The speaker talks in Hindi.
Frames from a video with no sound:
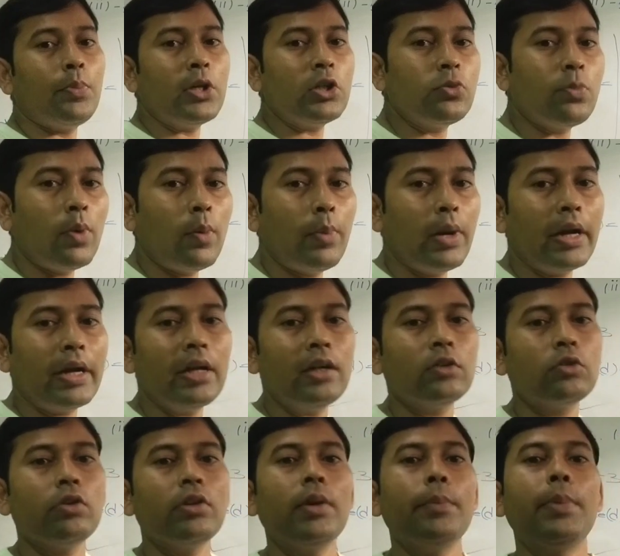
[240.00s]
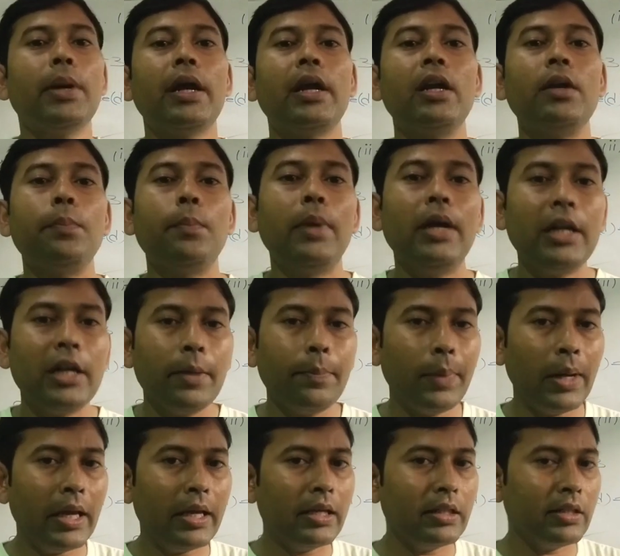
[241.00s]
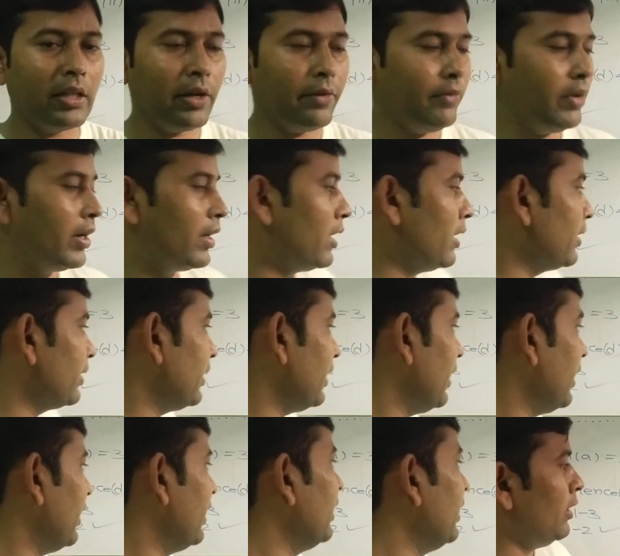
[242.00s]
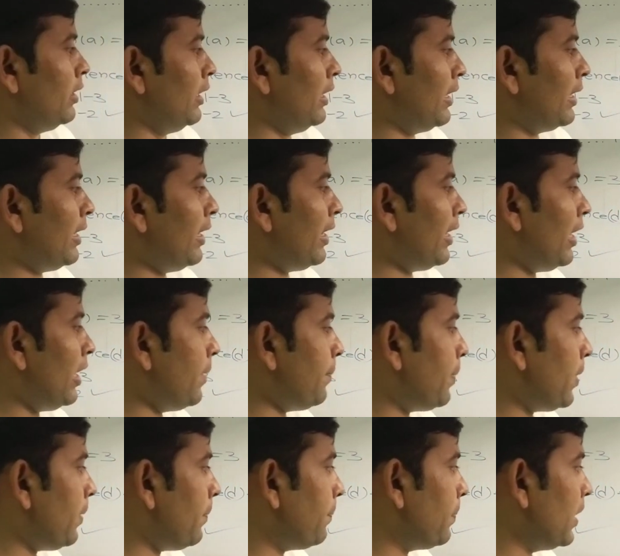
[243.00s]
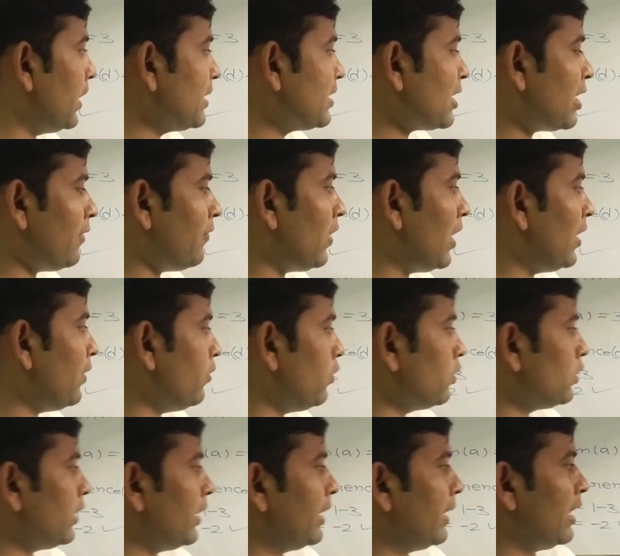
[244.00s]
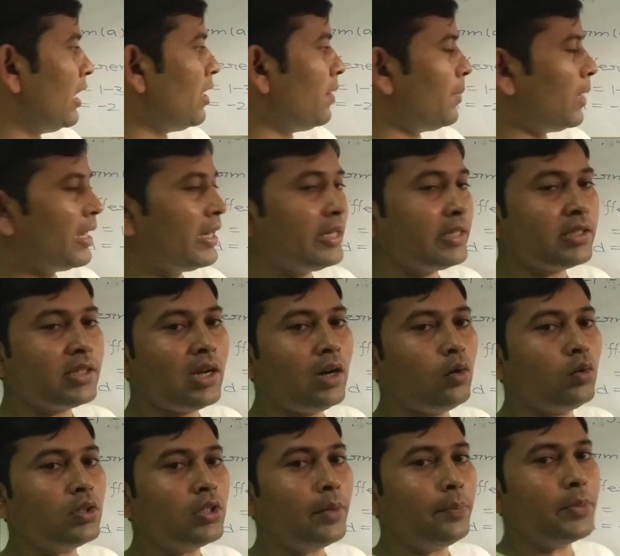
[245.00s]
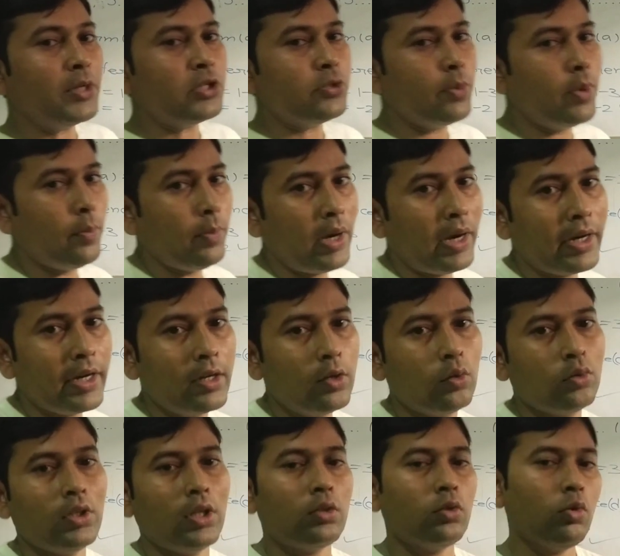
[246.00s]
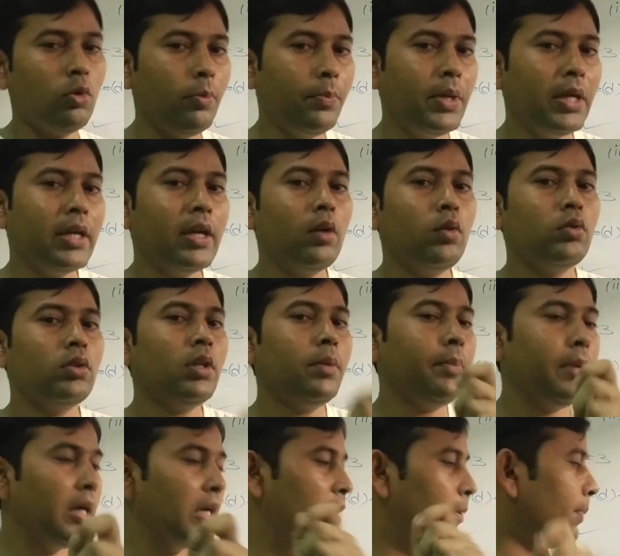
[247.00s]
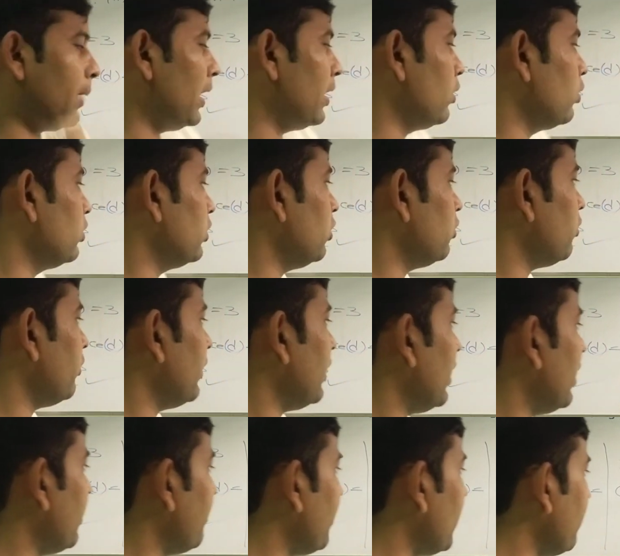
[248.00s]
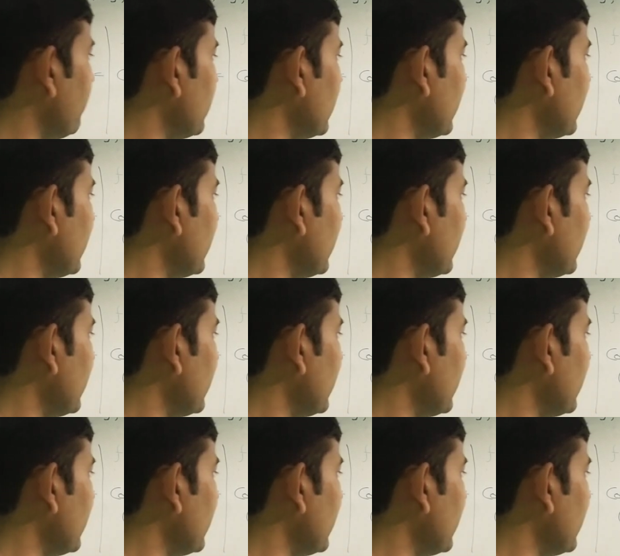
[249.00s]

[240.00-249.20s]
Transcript: हो बीच में ब्रैकेट तो ये ब्रैकेट मल्टीप्लाई की तरह वर्क करता है अगर यहाँ पे प्लस का फाइव होता यहाँ माइनस का होता बीच में ब्रैकेट होता तो भी क्या होती मल्टीप्लाई होती तो यहाँ पे